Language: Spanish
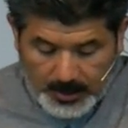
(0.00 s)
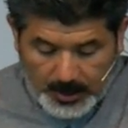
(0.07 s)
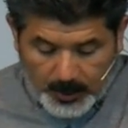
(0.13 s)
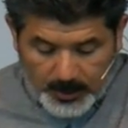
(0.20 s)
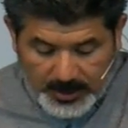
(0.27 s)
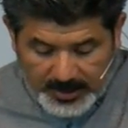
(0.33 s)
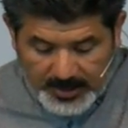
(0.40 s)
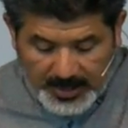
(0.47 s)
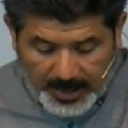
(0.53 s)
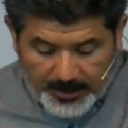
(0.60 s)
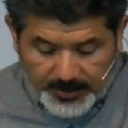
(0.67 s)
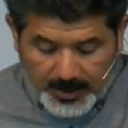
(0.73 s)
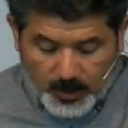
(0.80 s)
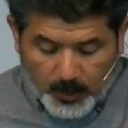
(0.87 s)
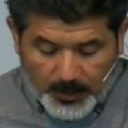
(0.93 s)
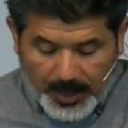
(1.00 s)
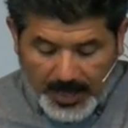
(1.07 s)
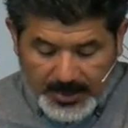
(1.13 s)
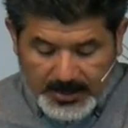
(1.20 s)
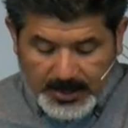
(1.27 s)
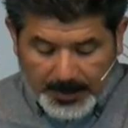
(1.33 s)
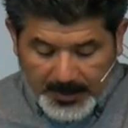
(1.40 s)
Y los ancianos de
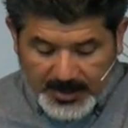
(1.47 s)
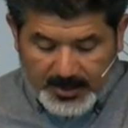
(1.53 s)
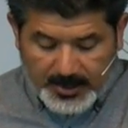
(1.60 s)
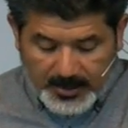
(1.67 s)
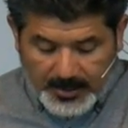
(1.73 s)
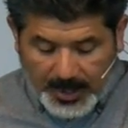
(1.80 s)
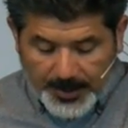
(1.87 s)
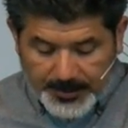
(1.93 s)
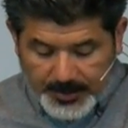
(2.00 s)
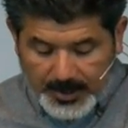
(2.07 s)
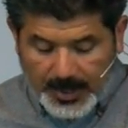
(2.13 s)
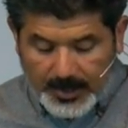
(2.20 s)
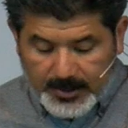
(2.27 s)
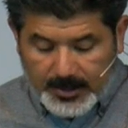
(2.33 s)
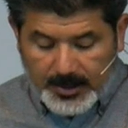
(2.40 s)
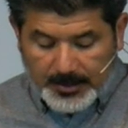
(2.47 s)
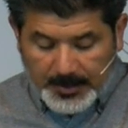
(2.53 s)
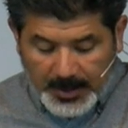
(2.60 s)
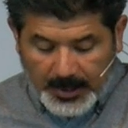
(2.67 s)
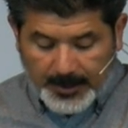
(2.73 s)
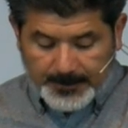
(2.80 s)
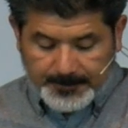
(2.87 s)
Judá estaban sentados delante de
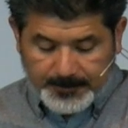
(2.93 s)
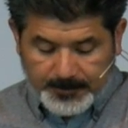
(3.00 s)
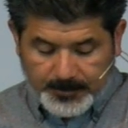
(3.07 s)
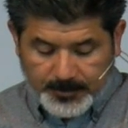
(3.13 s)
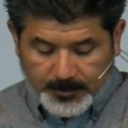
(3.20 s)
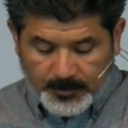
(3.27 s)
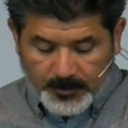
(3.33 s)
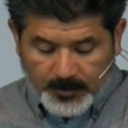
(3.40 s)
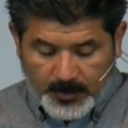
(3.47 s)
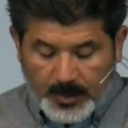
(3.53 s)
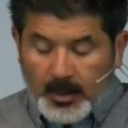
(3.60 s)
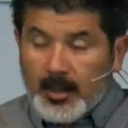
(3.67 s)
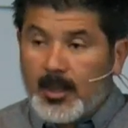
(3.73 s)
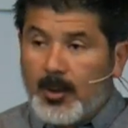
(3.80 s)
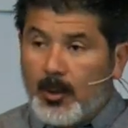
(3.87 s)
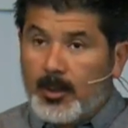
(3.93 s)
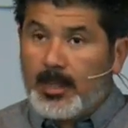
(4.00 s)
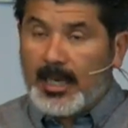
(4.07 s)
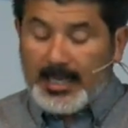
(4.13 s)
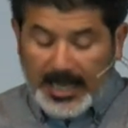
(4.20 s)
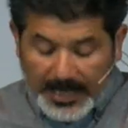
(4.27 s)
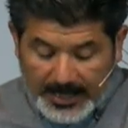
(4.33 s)
mí.
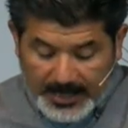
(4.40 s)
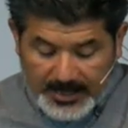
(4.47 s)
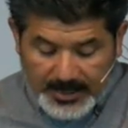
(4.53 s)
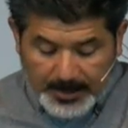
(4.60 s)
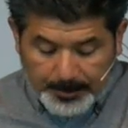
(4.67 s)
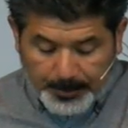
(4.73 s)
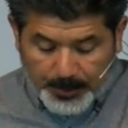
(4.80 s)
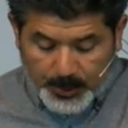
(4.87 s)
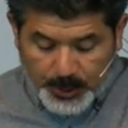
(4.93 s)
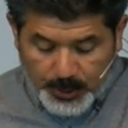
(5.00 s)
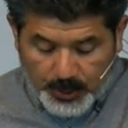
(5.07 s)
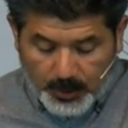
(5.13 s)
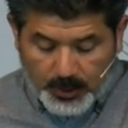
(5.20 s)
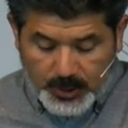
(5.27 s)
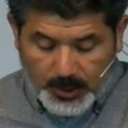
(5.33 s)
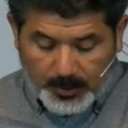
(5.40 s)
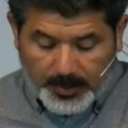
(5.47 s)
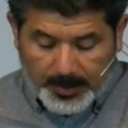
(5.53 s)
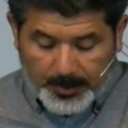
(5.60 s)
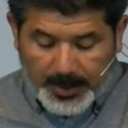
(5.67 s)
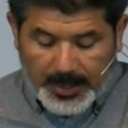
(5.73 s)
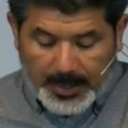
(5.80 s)
Nota, y ahí se posó
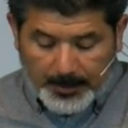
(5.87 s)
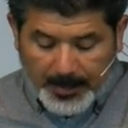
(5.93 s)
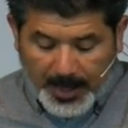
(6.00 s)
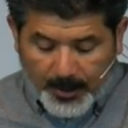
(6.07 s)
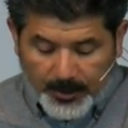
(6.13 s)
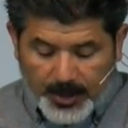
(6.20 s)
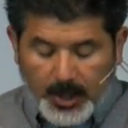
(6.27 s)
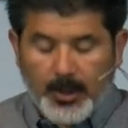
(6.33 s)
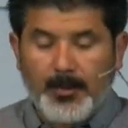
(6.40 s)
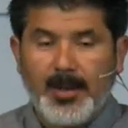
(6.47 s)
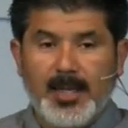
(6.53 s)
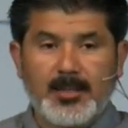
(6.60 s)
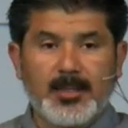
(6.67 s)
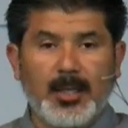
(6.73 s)
sobre mí la mano de Jehová el